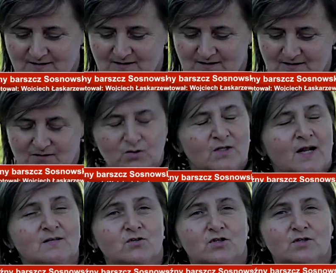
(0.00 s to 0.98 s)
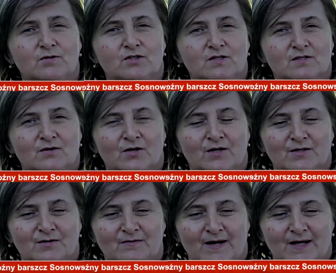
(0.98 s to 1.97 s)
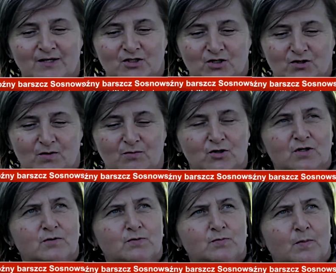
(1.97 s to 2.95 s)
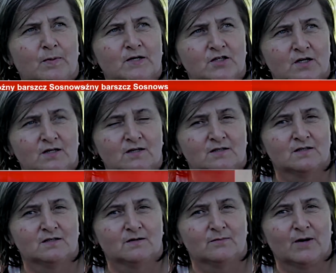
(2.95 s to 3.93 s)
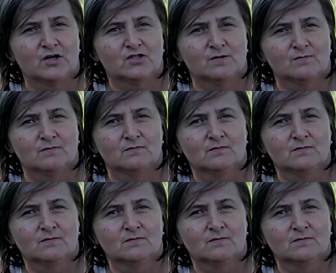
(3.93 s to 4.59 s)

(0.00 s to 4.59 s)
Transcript: I od razu żeśmy się zorientowali, że to może być poparzenie y, barszczem